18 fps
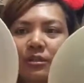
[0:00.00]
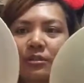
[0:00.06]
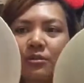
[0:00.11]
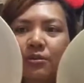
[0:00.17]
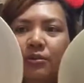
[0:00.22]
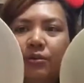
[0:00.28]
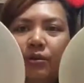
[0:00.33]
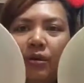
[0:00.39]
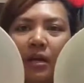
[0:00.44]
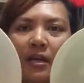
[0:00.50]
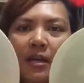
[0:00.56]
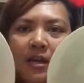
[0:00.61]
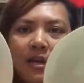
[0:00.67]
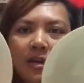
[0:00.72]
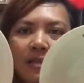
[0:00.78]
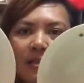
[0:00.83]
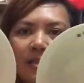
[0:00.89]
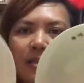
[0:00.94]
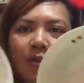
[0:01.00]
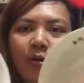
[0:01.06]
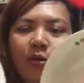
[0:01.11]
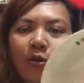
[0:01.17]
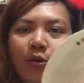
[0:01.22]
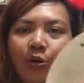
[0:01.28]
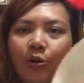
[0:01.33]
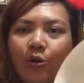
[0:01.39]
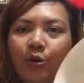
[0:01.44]
So, ayan.
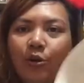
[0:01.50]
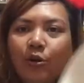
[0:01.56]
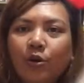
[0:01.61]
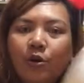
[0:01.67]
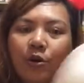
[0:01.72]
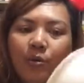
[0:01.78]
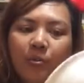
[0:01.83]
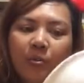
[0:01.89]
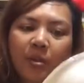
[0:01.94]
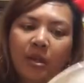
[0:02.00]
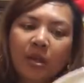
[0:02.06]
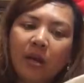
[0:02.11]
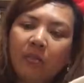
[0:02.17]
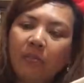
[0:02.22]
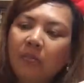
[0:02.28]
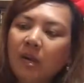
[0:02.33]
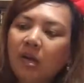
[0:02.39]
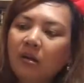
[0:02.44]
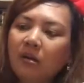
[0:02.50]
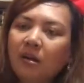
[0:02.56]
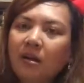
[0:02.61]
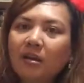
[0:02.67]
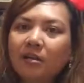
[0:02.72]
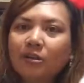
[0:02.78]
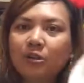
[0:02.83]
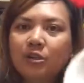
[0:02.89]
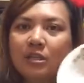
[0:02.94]
Siguro, pinag-pair na
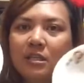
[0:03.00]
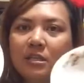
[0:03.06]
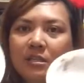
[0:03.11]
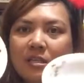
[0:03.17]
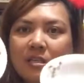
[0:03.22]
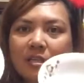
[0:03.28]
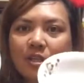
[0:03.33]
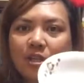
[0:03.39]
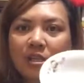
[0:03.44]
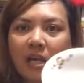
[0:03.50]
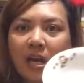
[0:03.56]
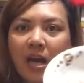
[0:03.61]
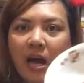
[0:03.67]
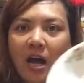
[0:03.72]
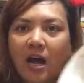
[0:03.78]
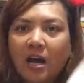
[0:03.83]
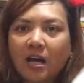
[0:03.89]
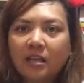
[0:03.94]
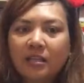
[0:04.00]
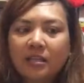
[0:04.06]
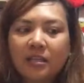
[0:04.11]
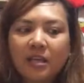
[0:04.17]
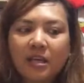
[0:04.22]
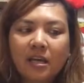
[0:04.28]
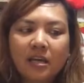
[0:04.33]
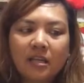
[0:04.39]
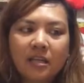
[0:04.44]
lang to ni Sis Jean
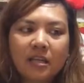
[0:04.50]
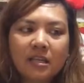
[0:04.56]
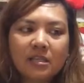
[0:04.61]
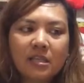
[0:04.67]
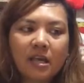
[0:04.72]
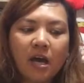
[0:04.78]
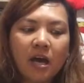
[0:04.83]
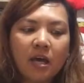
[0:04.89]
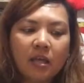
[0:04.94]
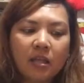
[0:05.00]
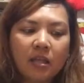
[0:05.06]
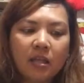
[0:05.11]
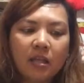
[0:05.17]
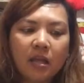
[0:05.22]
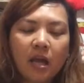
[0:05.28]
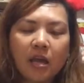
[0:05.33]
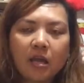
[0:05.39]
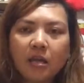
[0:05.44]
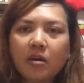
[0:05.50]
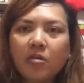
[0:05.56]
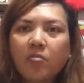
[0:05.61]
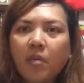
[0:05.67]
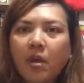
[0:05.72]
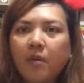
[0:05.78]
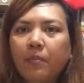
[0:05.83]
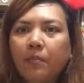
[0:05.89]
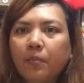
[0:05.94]
na Kasi I, re I
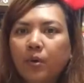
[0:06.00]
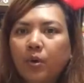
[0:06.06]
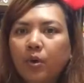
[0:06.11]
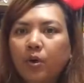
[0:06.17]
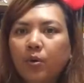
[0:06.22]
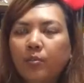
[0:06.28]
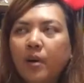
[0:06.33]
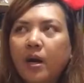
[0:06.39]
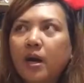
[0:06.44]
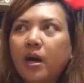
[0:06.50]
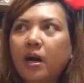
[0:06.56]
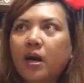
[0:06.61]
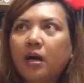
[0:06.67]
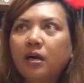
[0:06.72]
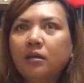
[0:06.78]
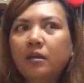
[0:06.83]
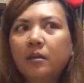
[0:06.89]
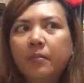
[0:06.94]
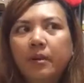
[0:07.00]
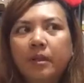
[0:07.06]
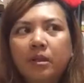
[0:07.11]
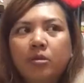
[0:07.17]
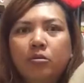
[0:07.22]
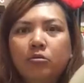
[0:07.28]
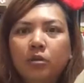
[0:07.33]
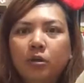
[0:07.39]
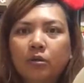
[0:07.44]
remember, parang ang
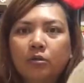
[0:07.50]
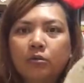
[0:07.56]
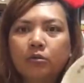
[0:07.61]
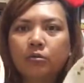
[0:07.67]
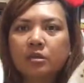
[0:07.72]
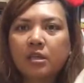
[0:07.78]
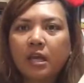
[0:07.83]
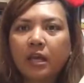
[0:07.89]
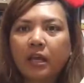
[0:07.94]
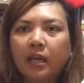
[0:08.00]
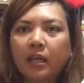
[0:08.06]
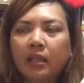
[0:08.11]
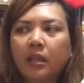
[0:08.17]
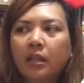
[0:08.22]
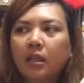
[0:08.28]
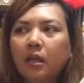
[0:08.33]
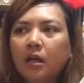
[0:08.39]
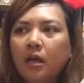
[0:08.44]
napanalunan ko nung second